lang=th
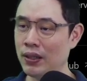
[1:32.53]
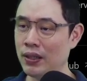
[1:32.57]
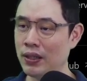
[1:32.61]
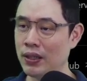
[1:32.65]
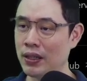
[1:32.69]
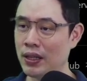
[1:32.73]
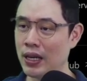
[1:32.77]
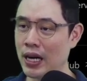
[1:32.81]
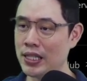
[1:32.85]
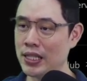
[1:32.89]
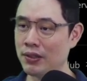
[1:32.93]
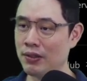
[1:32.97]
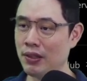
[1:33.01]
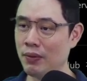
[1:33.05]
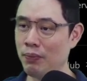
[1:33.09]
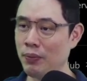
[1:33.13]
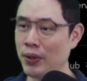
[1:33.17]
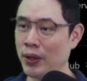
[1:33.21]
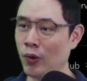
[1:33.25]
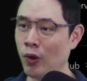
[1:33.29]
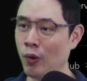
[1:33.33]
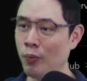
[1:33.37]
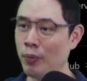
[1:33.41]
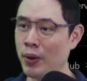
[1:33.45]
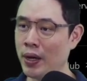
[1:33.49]
TypeScript เป็น no
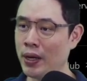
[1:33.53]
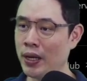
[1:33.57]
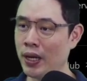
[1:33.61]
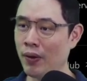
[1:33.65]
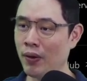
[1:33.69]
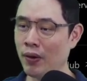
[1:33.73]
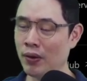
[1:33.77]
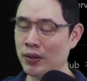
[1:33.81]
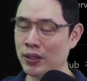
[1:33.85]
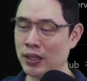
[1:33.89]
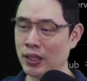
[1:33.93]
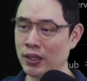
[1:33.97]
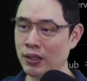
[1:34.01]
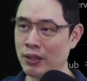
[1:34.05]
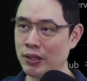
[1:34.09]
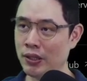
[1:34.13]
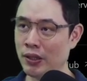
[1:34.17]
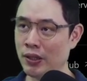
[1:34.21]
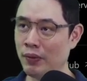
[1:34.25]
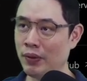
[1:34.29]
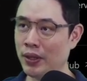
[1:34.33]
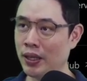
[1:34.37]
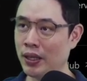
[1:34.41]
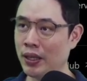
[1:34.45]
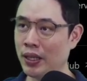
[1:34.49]
ไปนะครับเราใช้ JavaScript
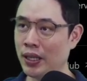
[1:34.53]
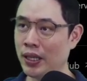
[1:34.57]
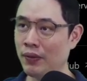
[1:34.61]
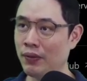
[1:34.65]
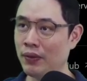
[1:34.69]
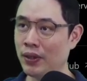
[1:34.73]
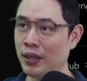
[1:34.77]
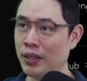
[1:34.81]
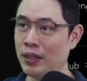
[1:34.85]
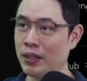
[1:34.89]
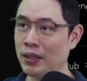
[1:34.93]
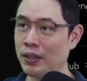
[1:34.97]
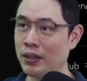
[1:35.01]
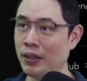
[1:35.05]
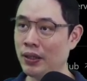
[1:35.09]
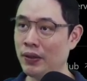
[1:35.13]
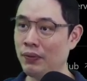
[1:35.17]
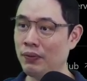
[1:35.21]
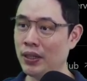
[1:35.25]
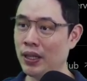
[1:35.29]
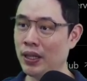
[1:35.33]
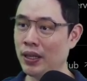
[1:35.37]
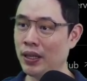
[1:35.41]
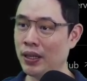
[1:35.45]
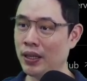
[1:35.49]
กันนะครับในคลิป
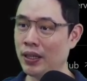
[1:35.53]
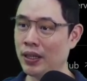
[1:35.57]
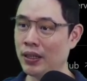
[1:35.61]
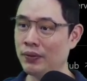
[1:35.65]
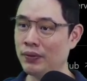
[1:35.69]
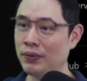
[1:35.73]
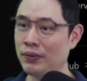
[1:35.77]
นี้นะครับ